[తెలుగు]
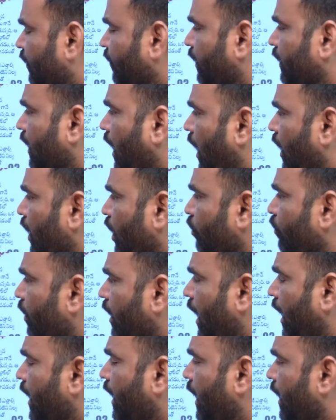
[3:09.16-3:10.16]
తీవ్రత
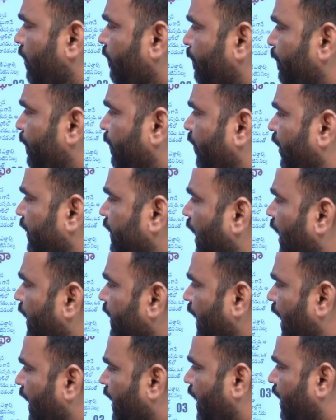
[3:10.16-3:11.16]
ఎగువన అన్నారం వద్ద
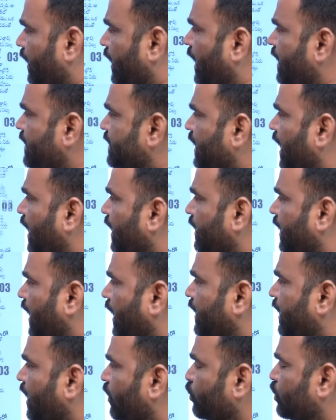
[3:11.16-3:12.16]
ఇలాగే కేసీఆర్
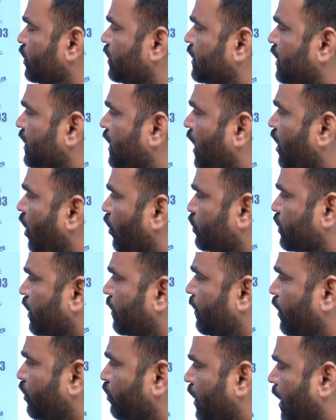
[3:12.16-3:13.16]
కేటీఆర్ ఉచిత సలహాలు
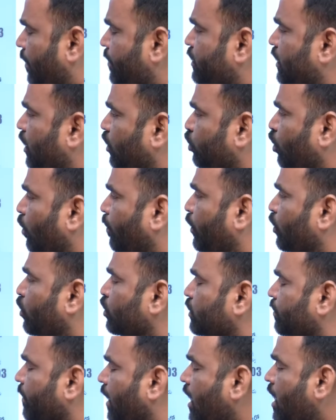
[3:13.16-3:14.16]
అవసరం లేదు కమిషన్లు దోపిడీ
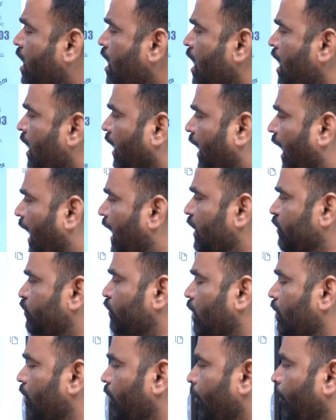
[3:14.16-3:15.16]
కోసమే
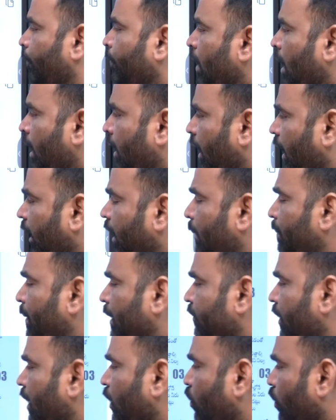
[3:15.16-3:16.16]
కాళేశ్వరంలు ఏటా
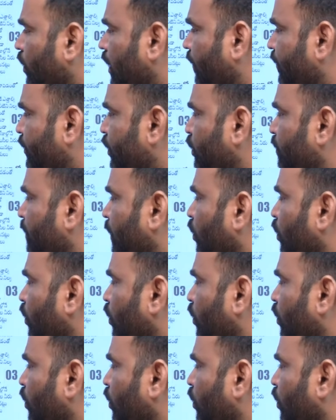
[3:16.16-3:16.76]
పదివేల కోట్ల విద్యుత్